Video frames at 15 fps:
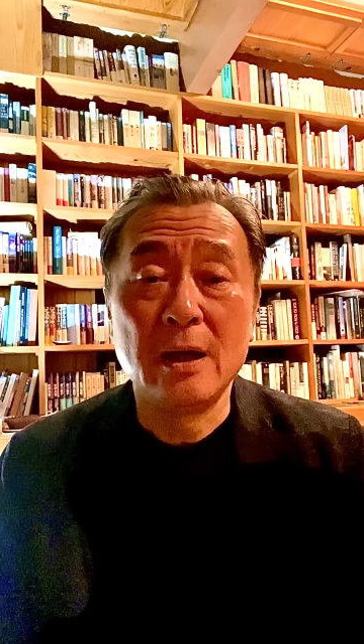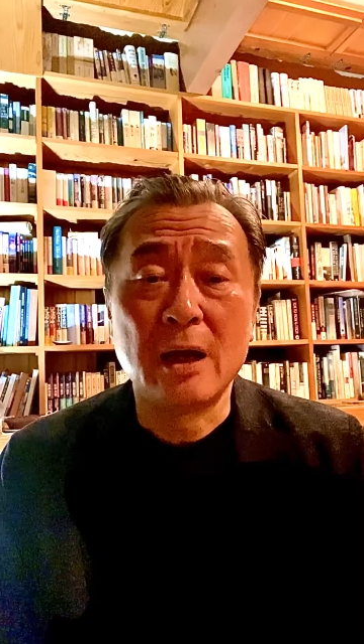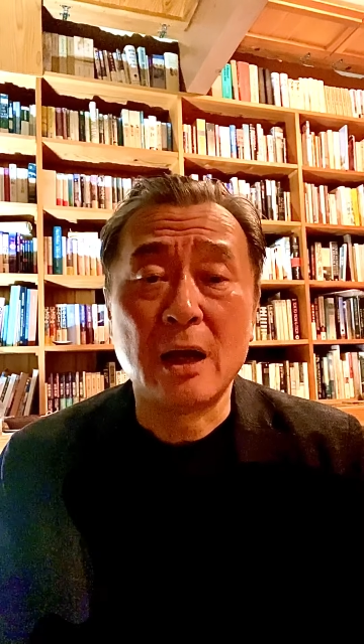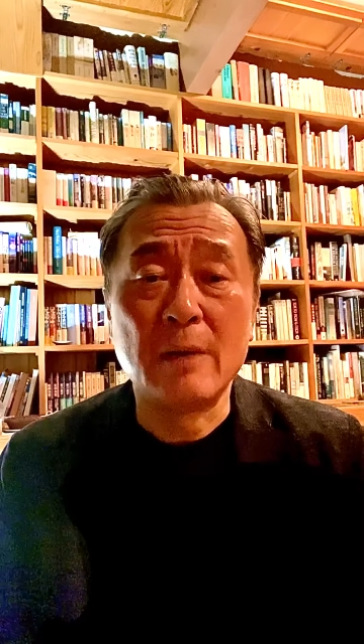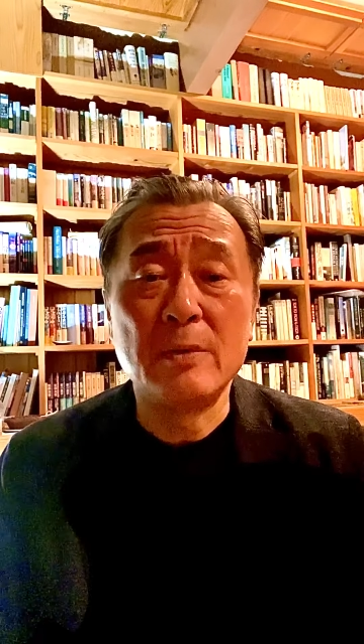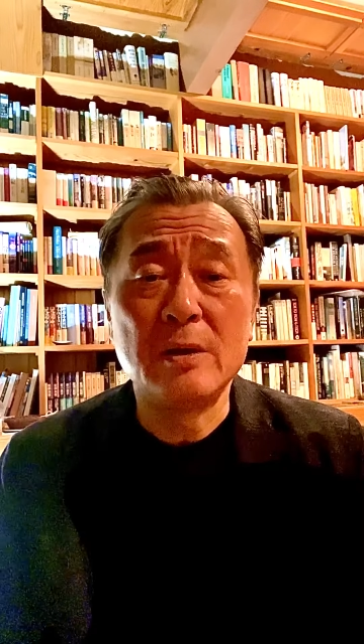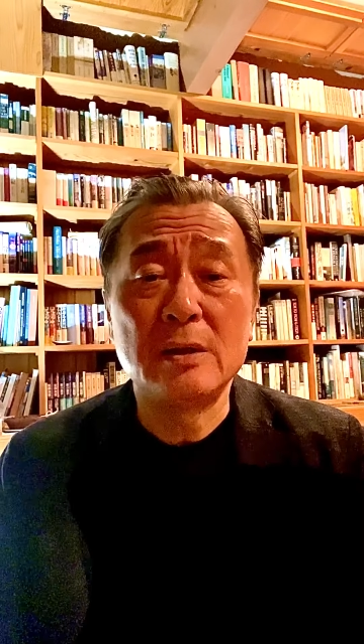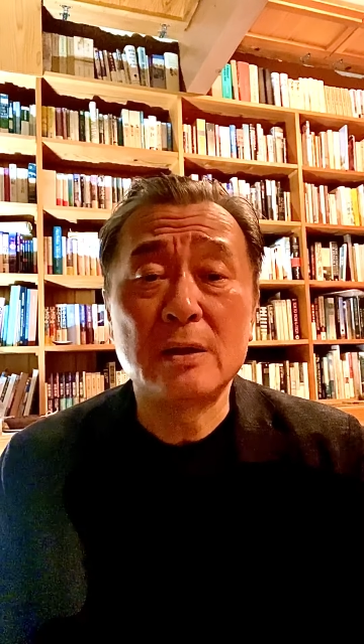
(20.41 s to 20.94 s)

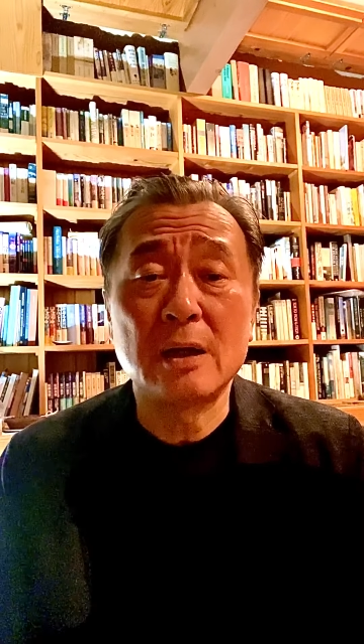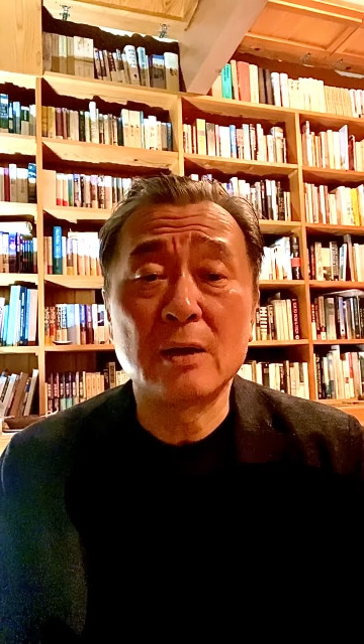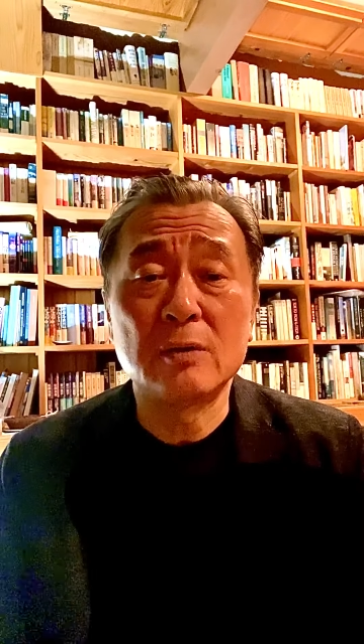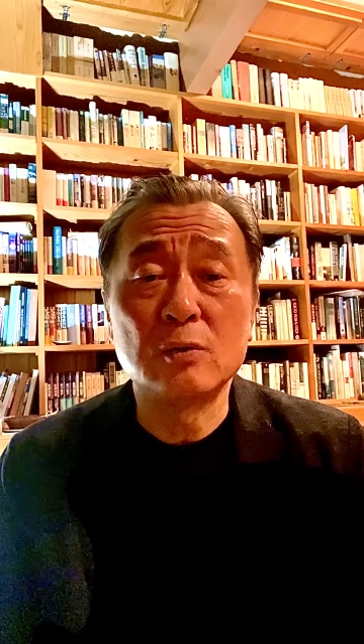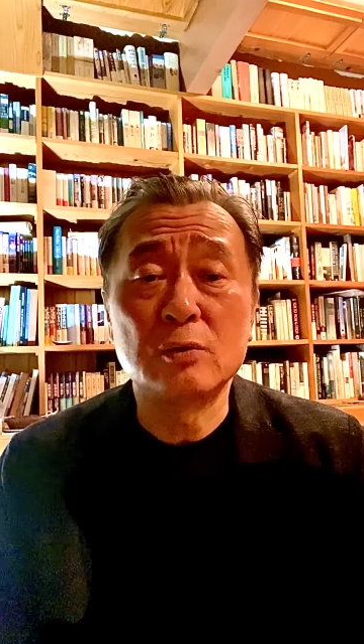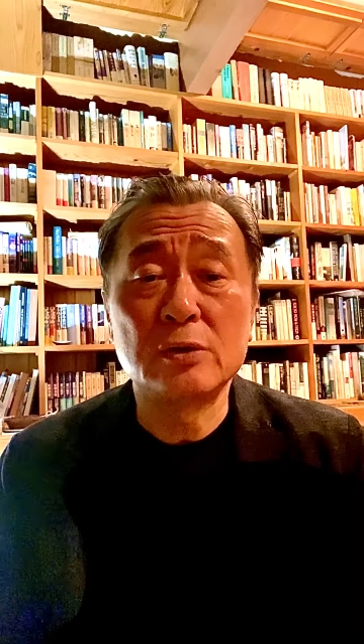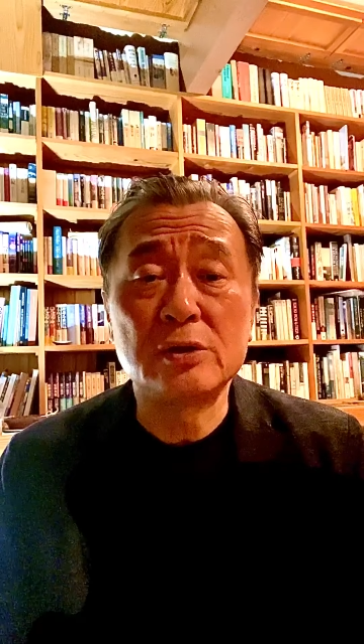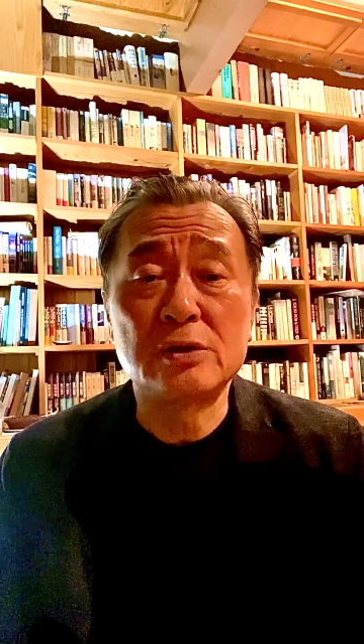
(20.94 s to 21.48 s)
アメリカが
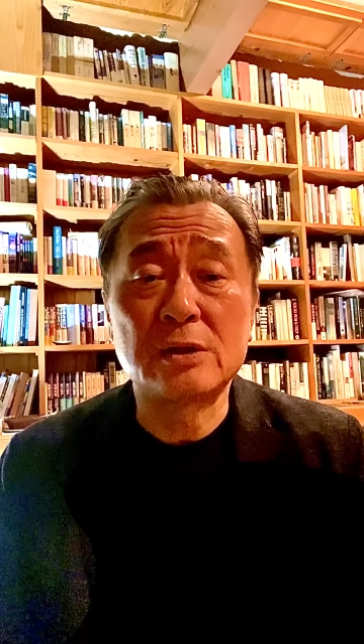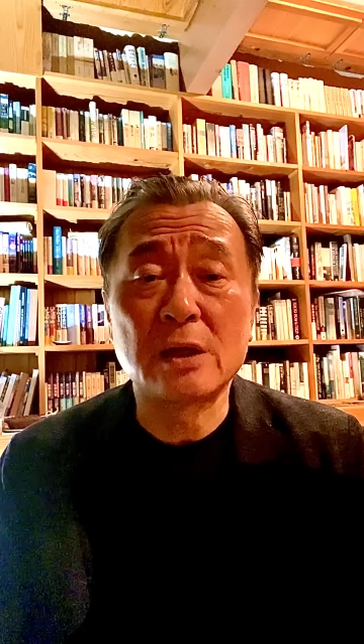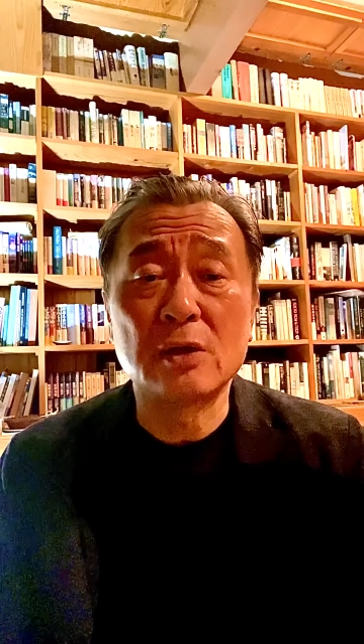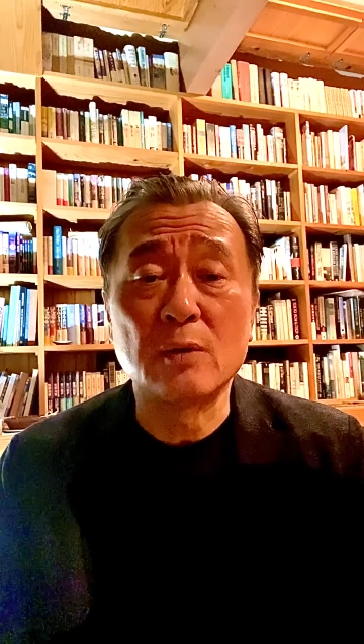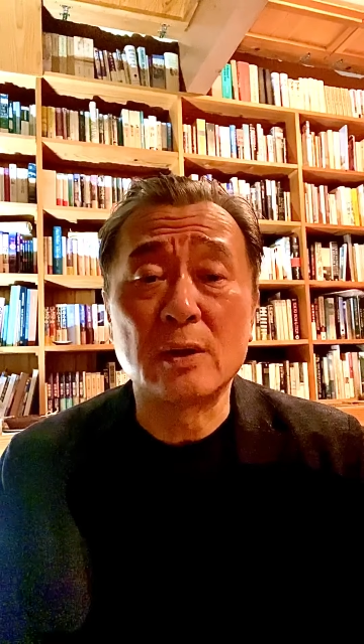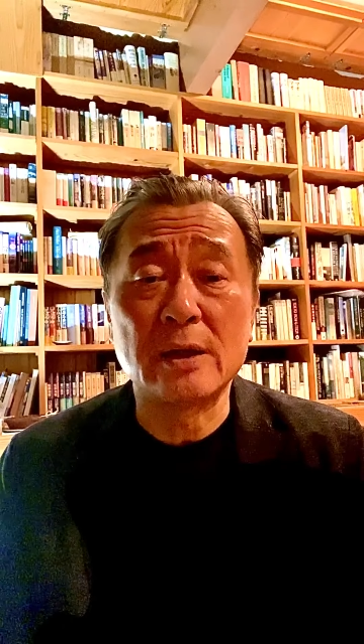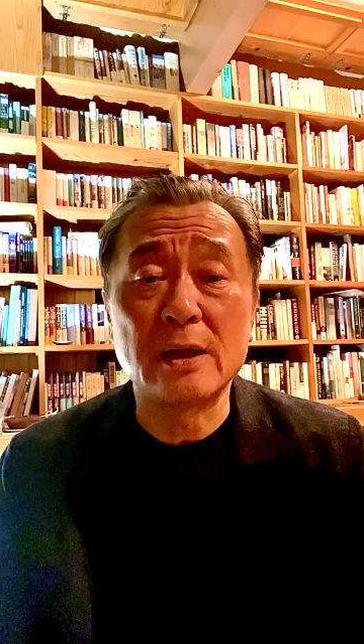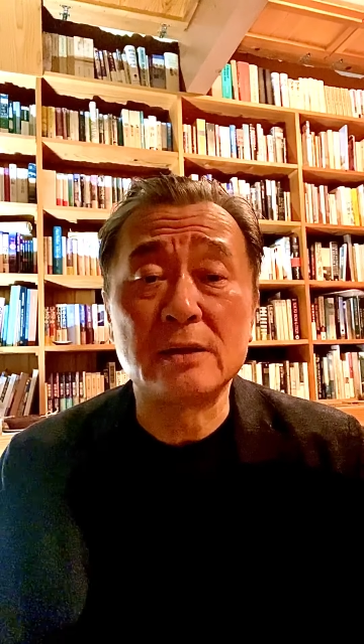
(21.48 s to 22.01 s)
独立した
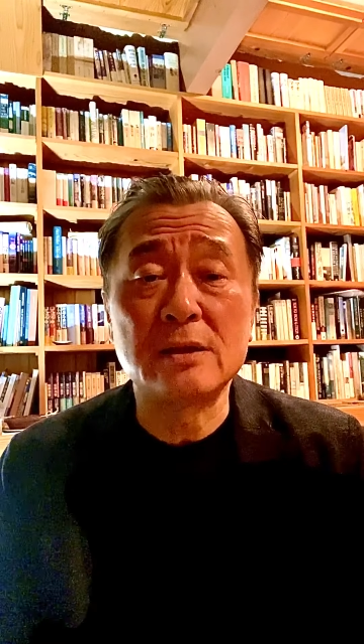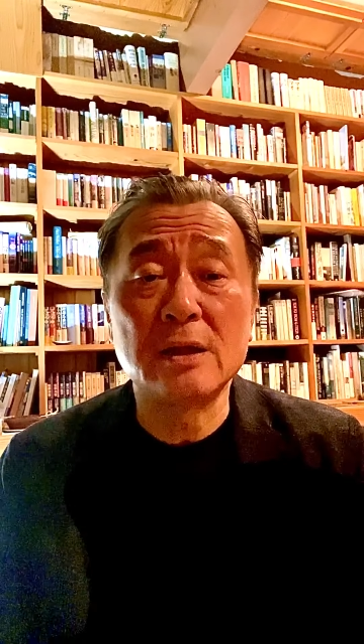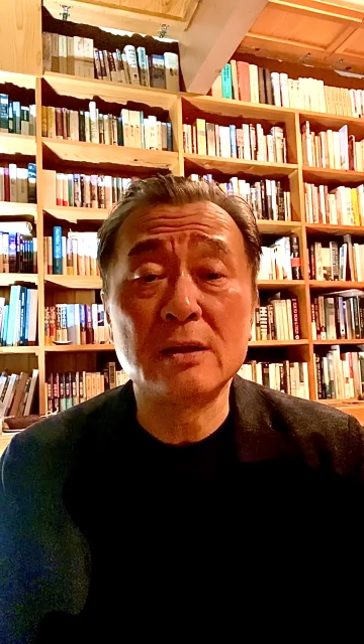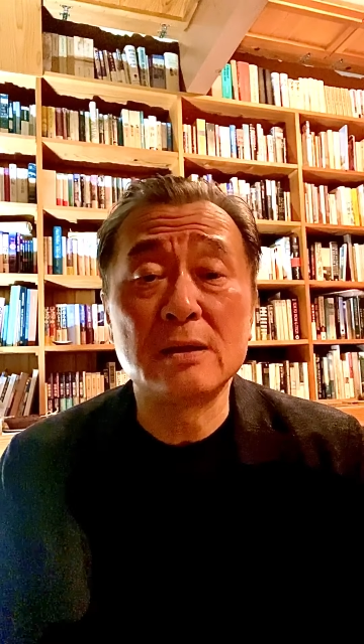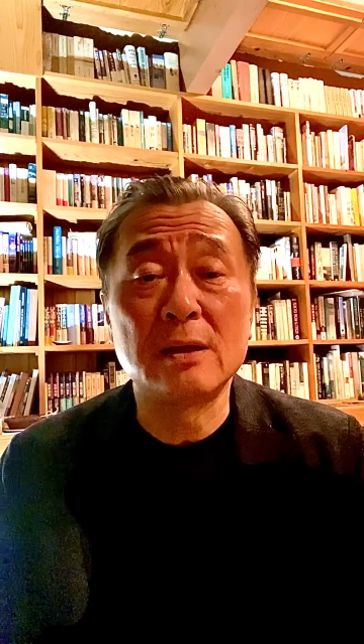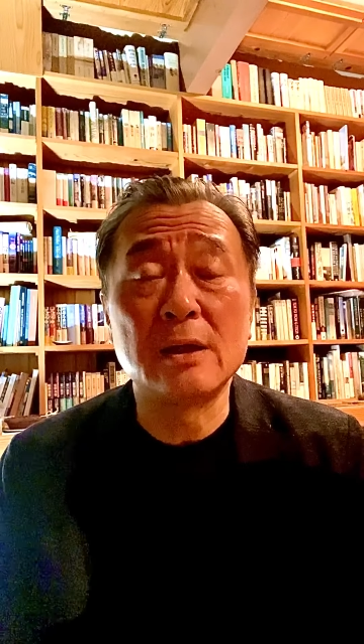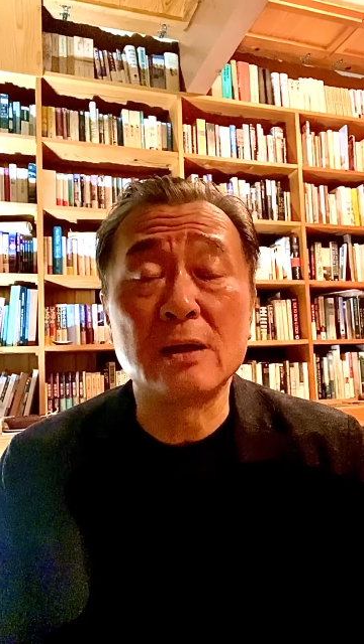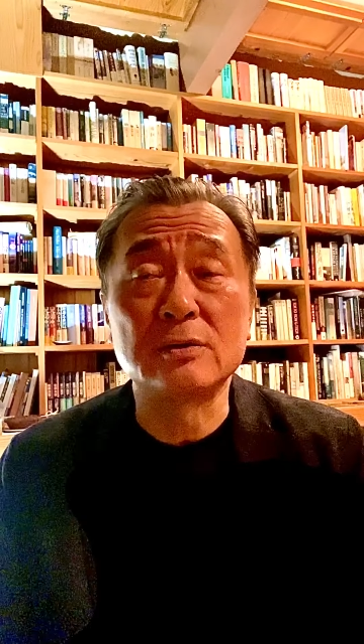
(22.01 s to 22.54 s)
のはね、
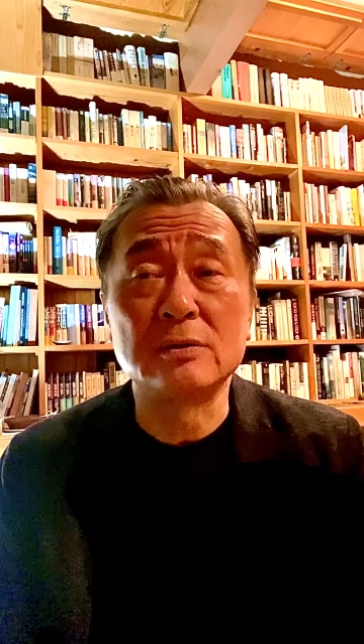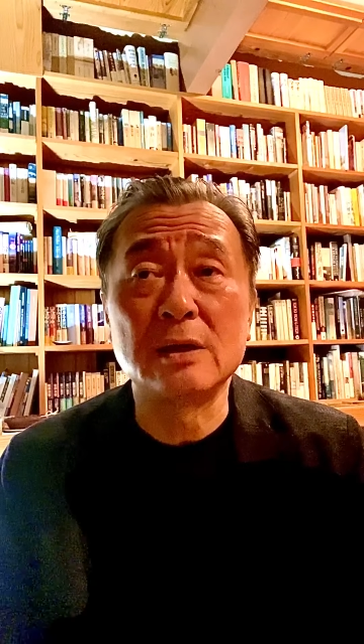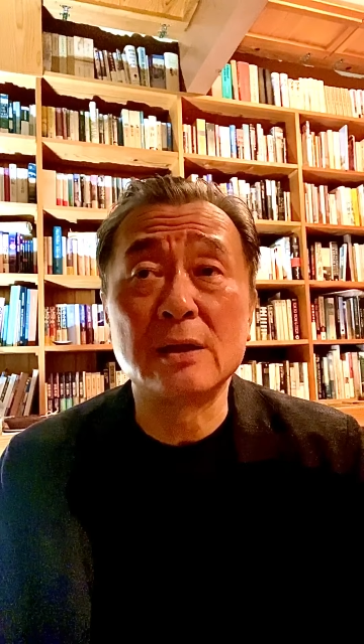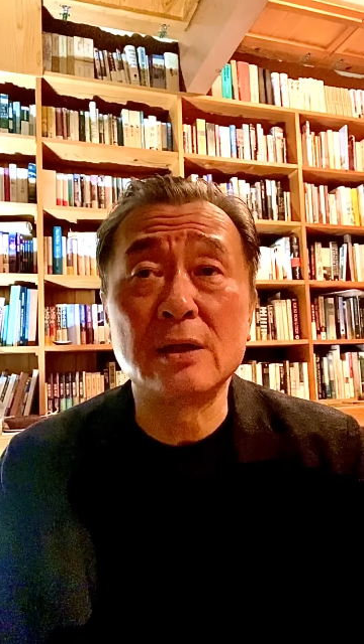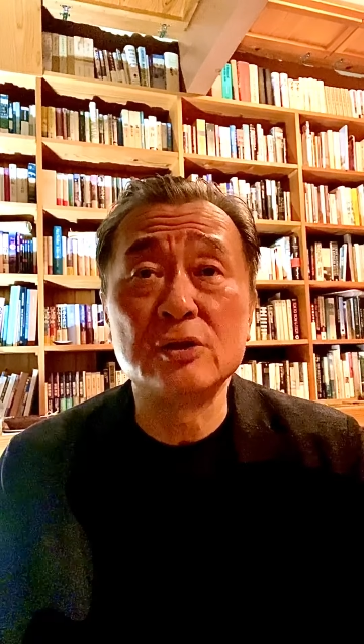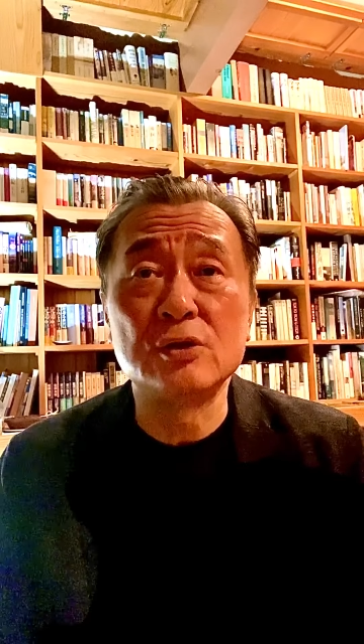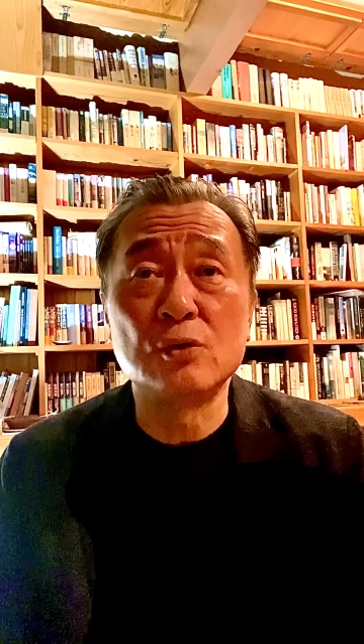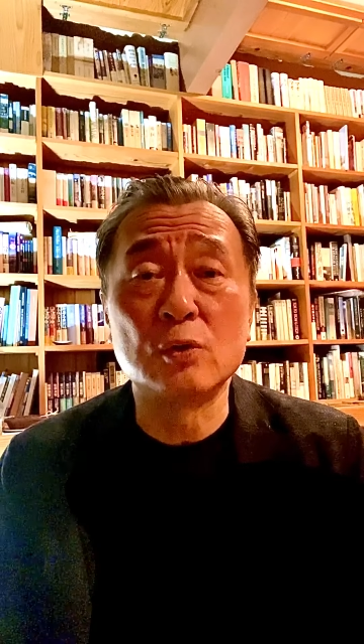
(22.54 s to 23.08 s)

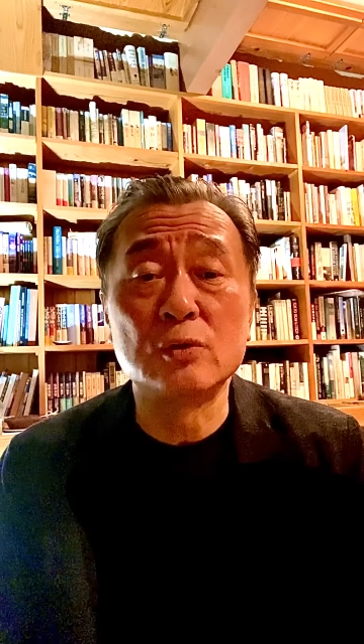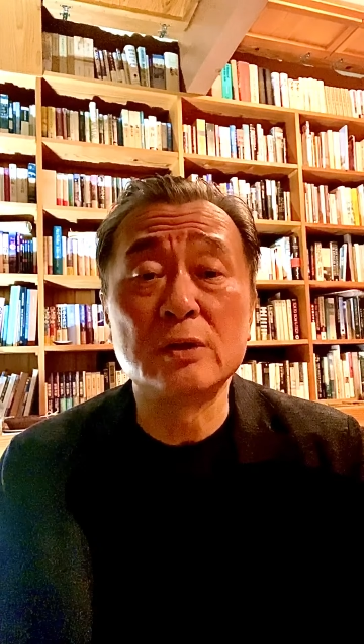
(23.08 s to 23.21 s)
1776